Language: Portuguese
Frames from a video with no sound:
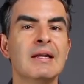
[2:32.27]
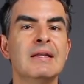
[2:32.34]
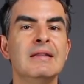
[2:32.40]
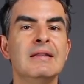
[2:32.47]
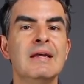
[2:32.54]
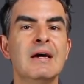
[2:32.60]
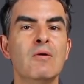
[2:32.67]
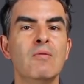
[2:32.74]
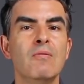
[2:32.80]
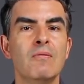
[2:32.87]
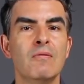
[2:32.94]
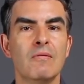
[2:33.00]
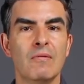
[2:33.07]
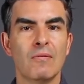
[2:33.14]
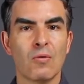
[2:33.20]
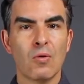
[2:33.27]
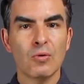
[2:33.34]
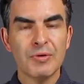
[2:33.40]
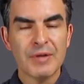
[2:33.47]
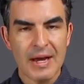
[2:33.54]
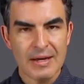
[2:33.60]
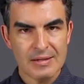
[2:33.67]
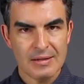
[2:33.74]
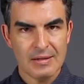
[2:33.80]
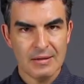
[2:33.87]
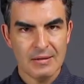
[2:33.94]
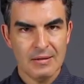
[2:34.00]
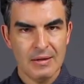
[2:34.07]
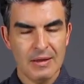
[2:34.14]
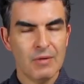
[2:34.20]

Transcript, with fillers: não contesta.